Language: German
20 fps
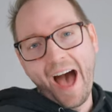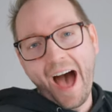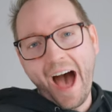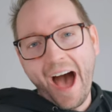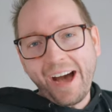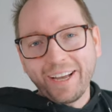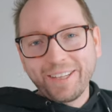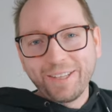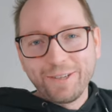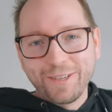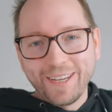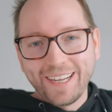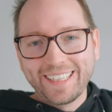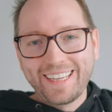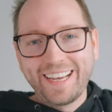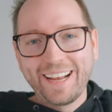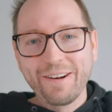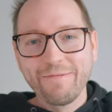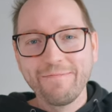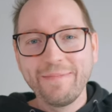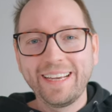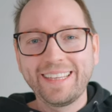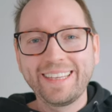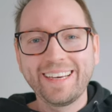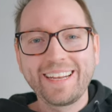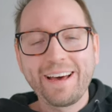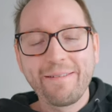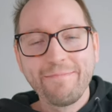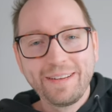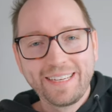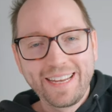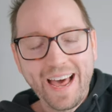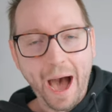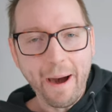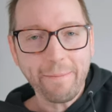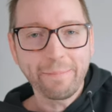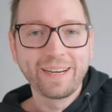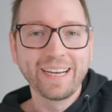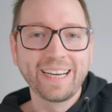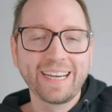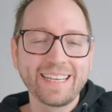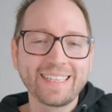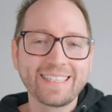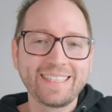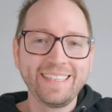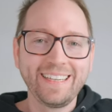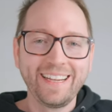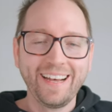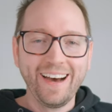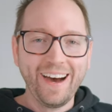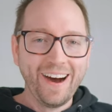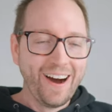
800 Kilometer damit abgerissen